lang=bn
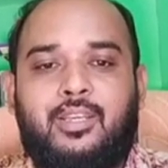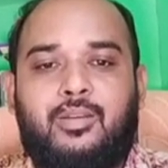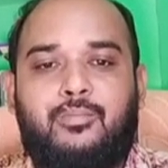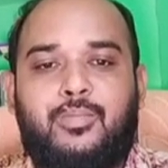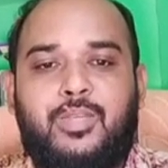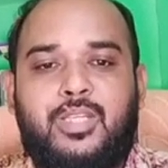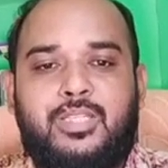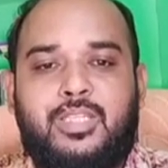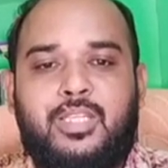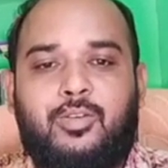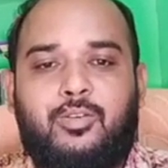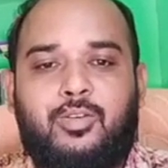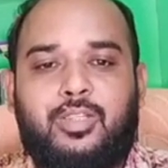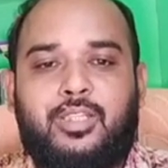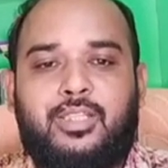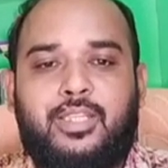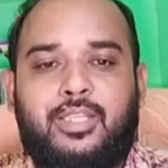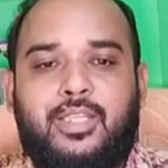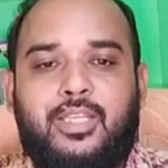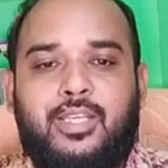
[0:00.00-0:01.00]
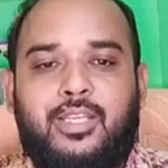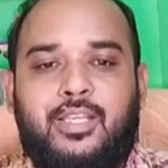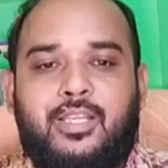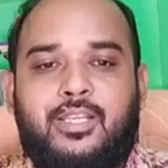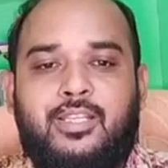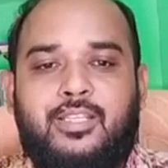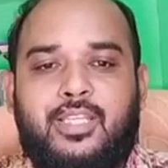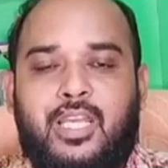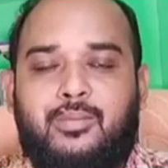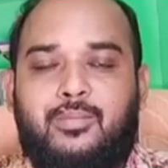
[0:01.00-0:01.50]
মিষ্টি কথা থেকে
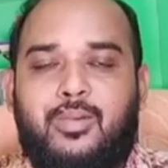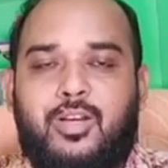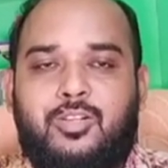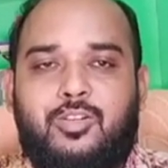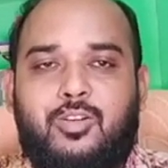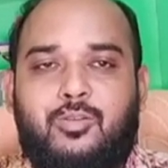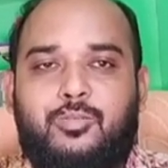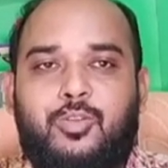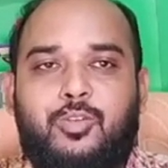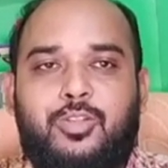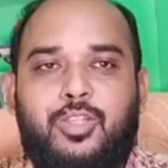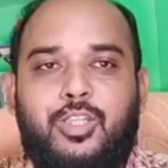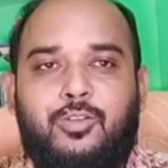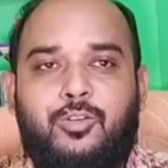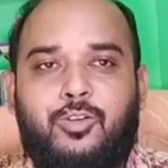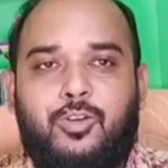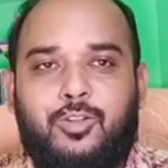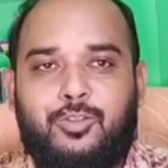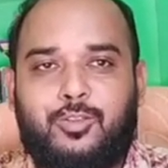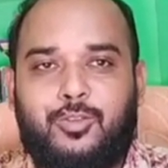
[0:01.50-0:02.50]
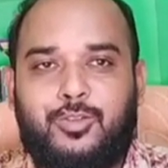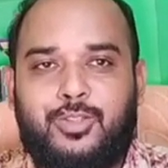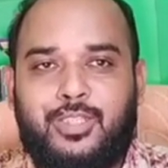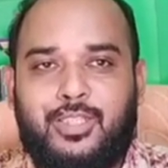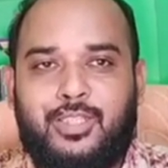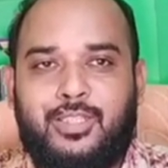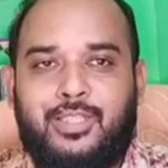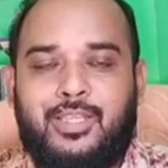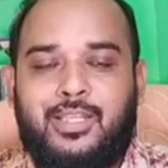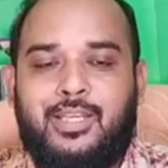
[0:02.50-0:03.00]
চারবাক শব্দটির অর্থ হয়েছে
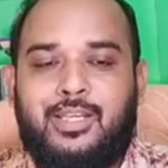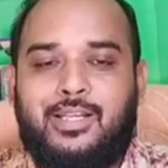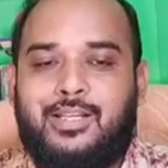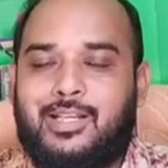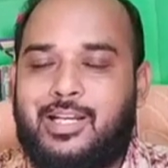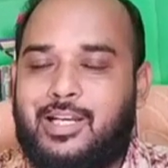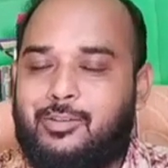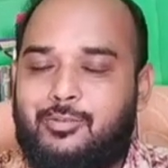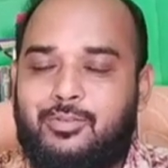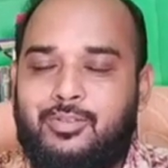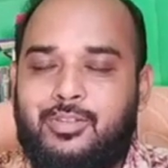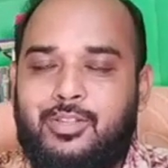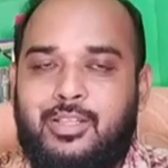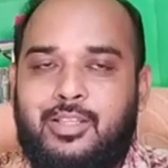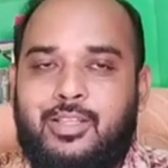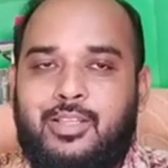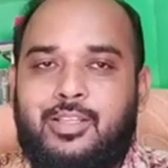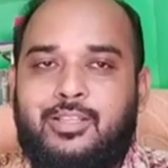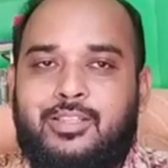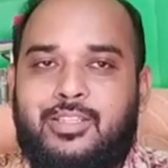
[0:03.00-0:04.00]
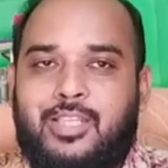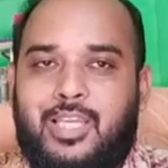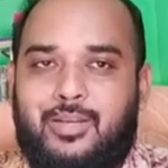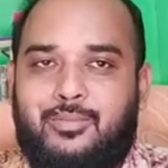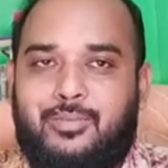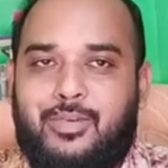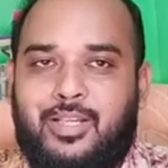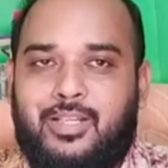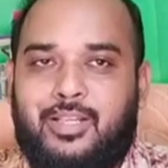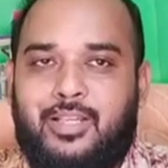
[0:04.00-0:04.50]
কারণ
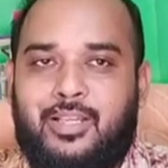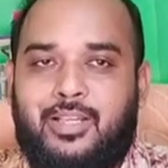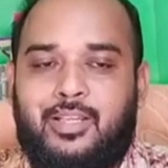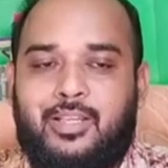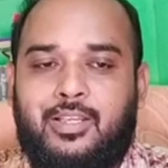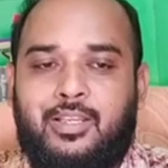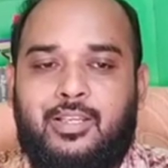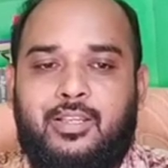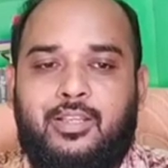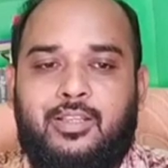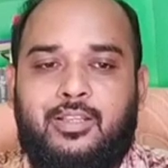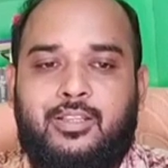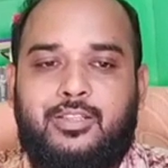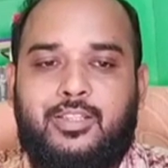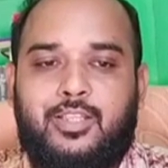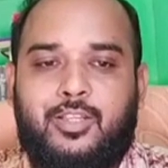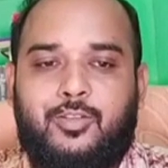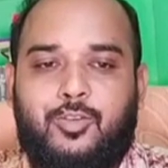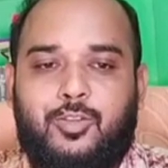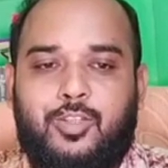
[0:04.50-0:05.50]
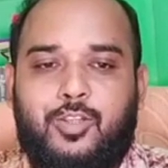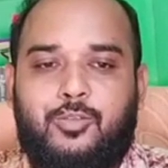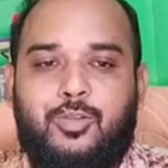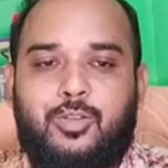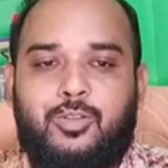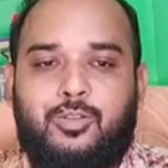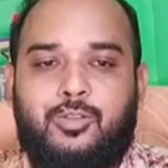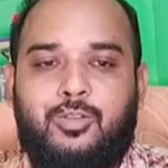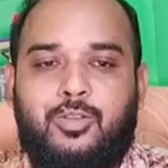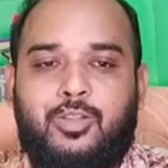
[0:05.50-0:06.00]
চারবাকরা যে কথা
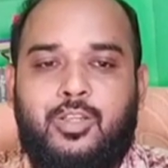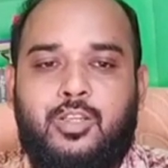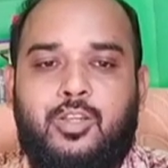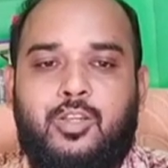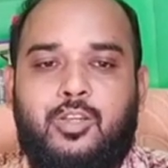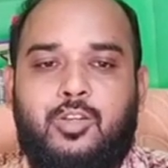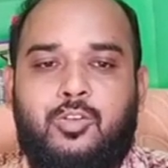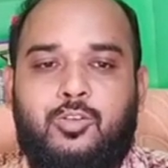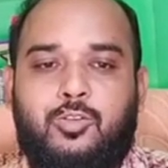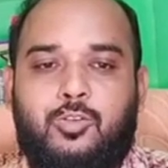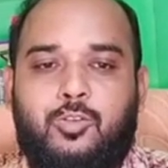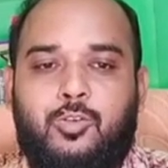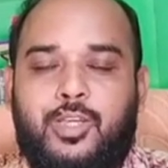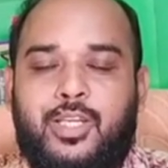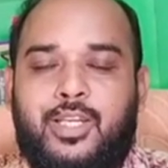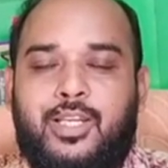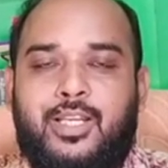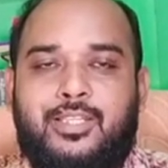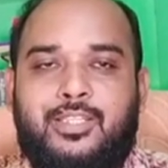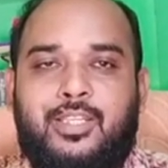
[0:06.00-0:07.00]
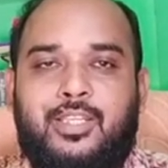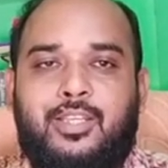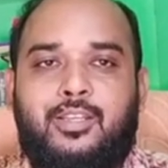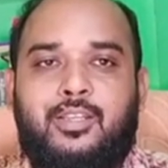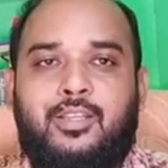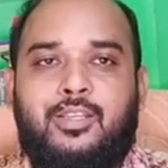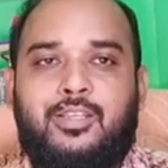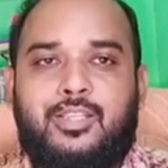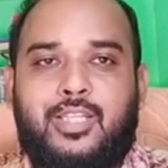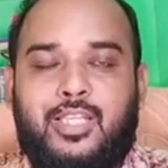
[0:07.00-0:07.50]
বলতো লোকের কাছে
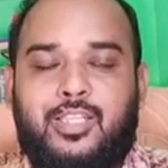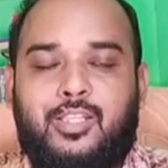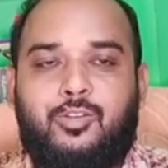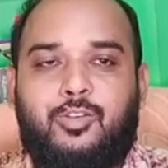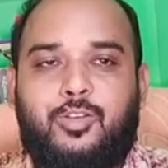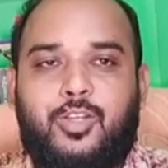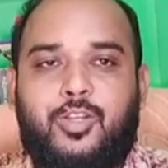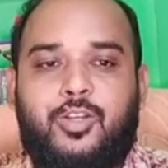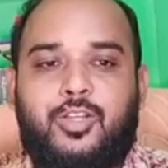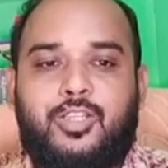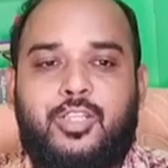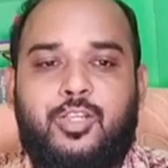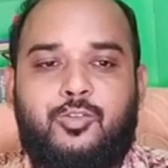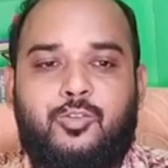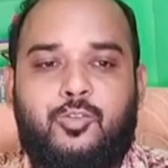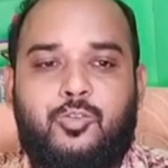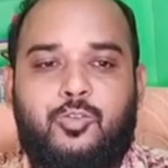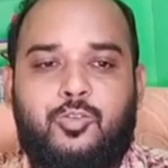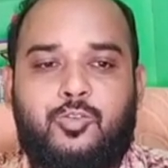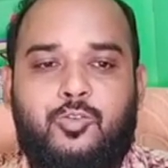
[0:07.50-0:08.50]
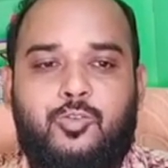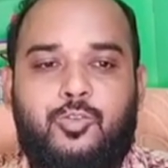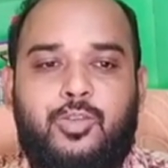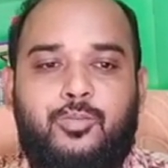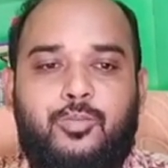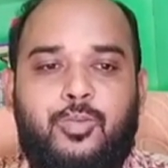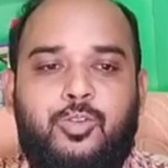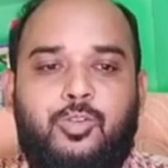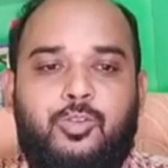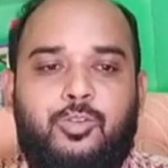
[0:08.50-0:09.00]
সাধারণ লোকের কাছে
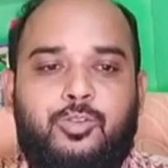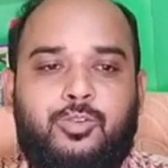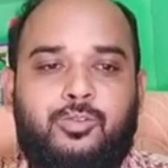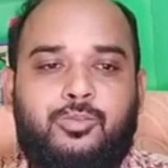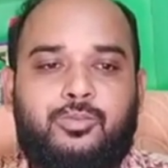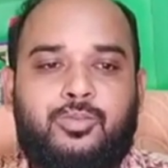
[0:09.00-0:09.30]
শ্রুতিমধুর হতো